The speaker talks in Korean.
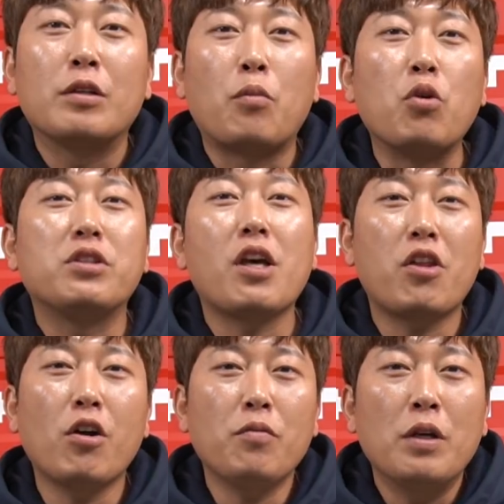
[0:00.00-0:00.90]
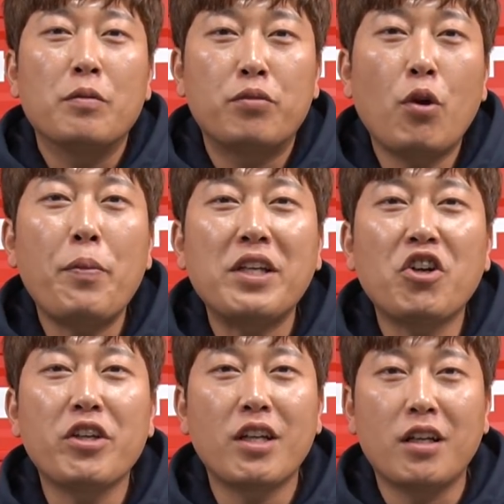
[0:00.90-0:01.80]
보쉬에서
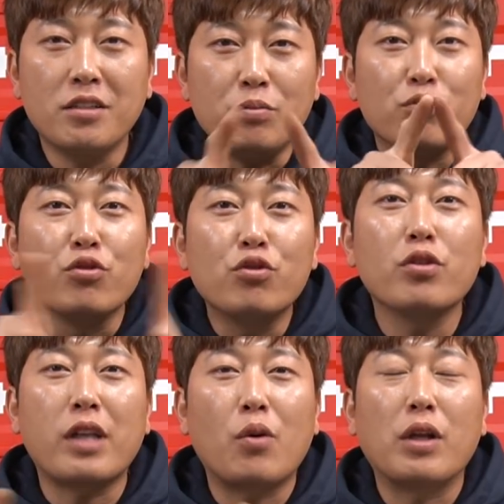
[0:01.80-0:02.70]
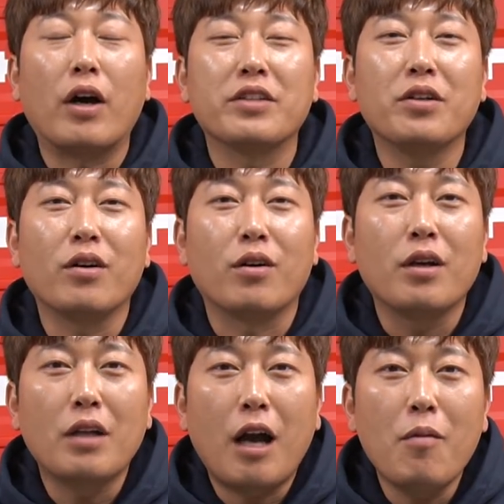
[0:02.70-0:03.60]
프로페셔널이라는 문구를 달고 나와서
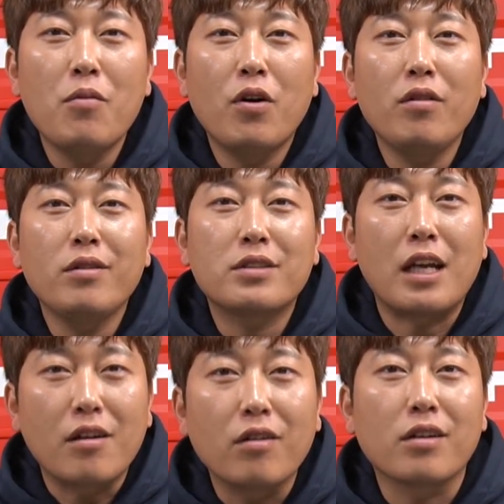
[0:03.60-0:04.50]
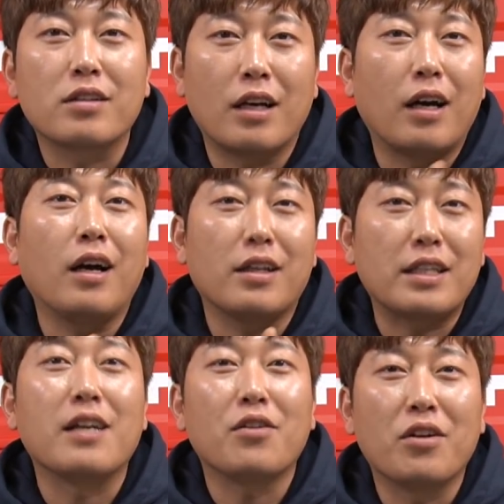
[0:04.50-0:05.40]
한번 잘 걸렸다,
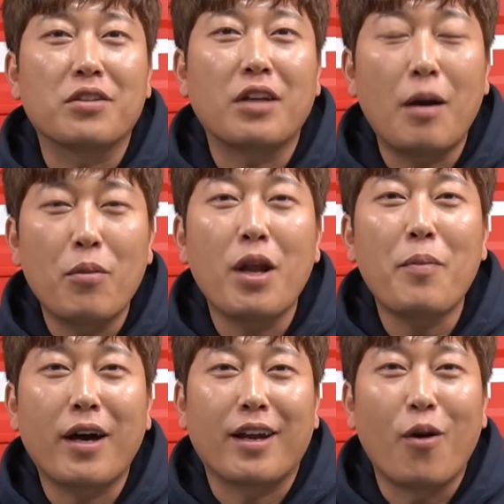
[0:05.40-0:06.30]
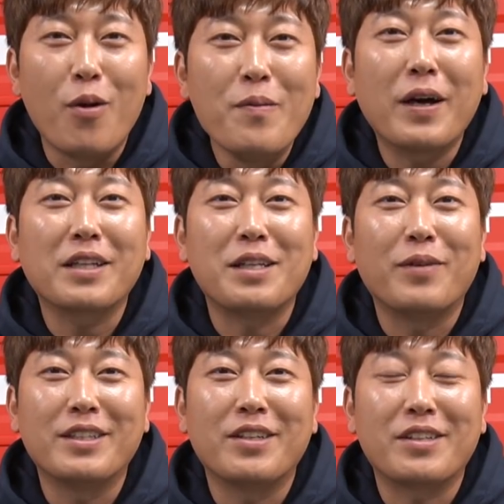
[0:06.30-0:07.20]
잘 걸렸다, 한번 해봐라, 얼마나 잘
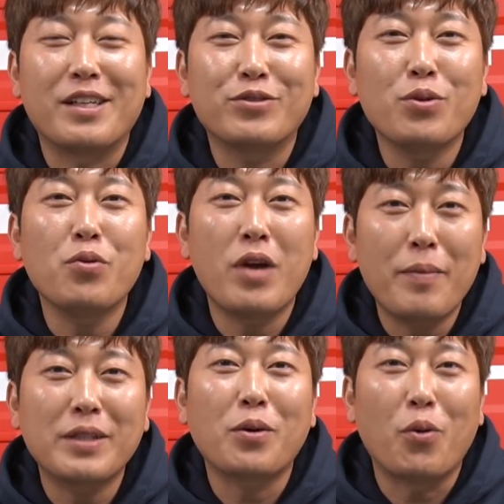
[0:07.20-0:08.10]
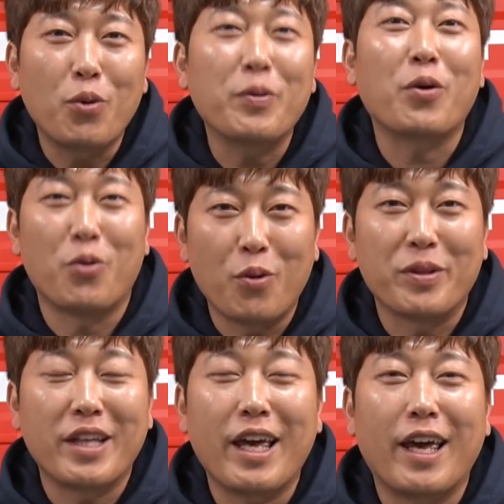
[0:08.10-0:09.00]
만들었길래. 수공구 해봤자 고놈이
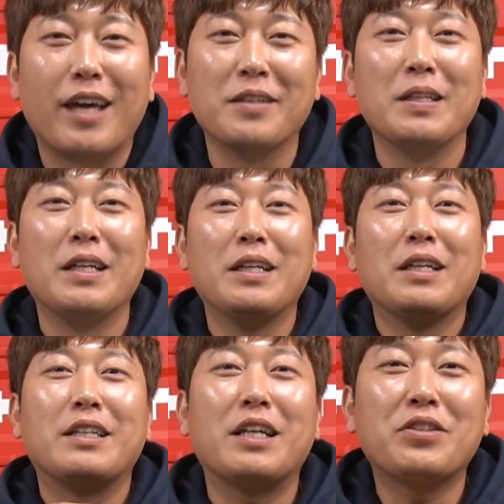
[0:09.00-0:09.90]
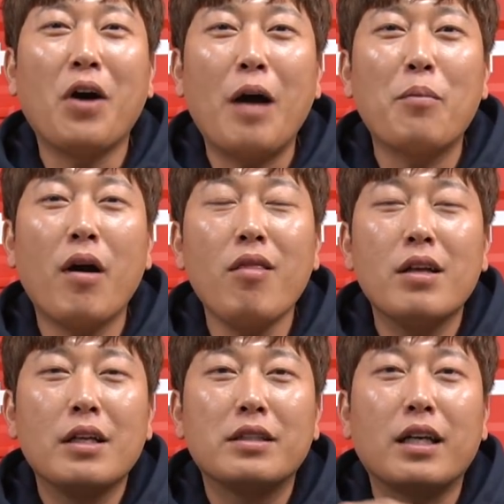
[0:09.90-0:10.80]
고놈인데, 그래서 한번
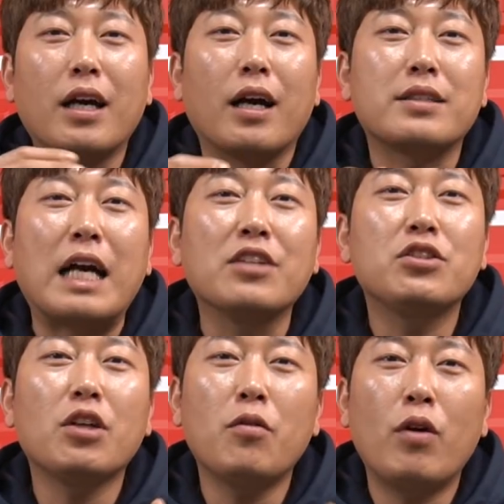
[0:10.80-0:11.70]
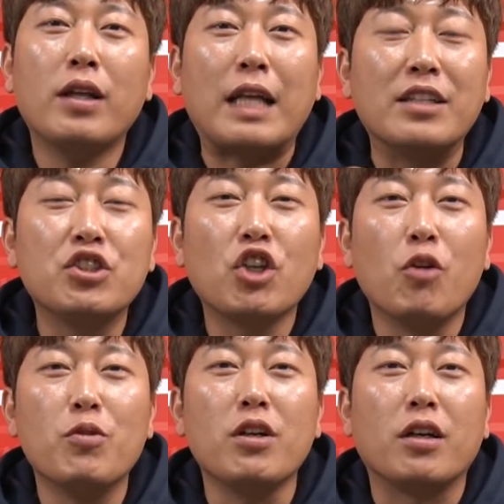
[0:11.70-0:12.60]
제가 장점과
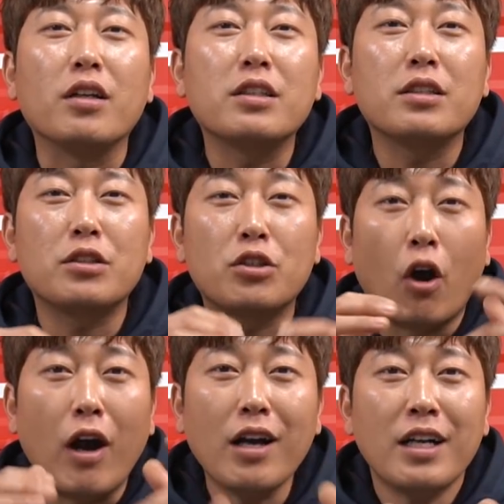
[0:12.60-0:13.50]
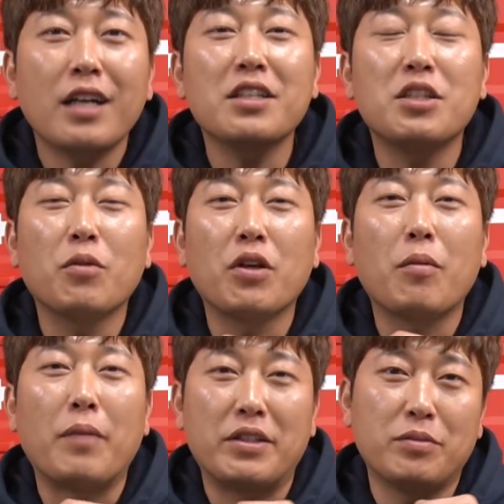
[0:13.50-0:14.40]
단점을 정확하게 집어서
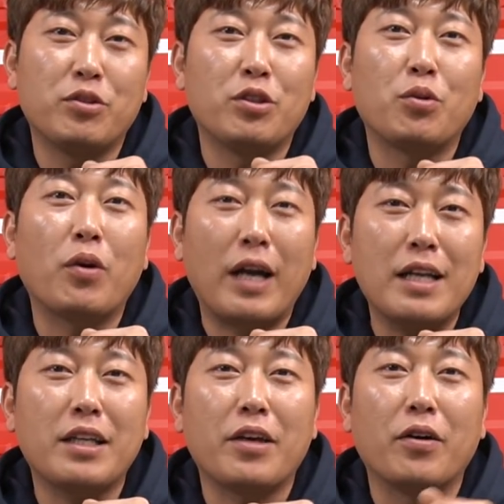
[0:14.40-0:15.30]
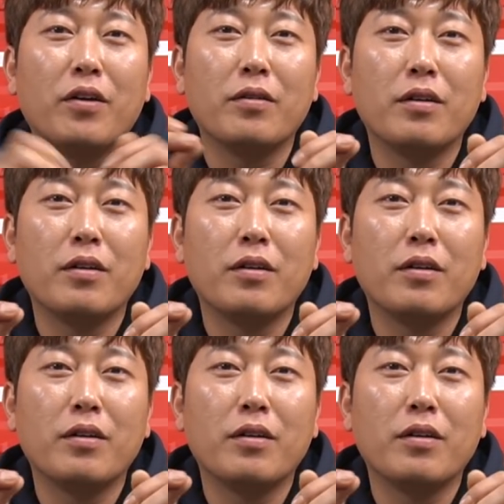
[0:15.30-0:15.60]
한번 말씀드리도록 할게요.